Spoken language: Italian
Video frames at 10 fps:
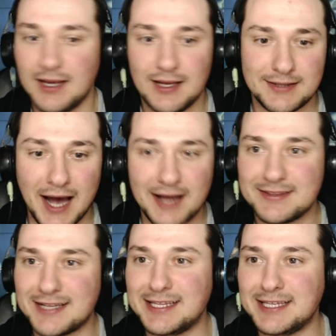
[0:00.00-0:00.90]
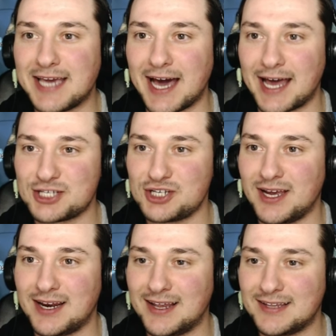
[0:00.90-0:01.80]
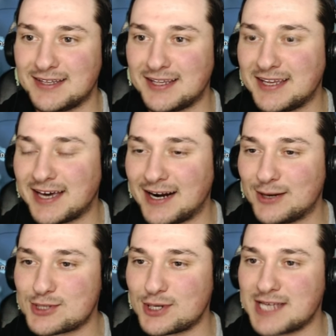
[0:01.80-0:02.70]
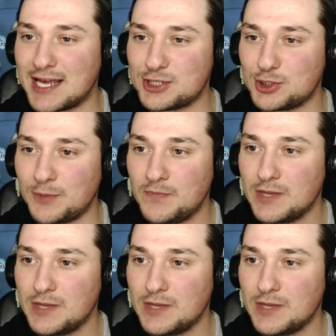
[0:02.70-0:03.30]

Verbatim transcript: da, da dedicarci, al, da dedicare al nostro esercito.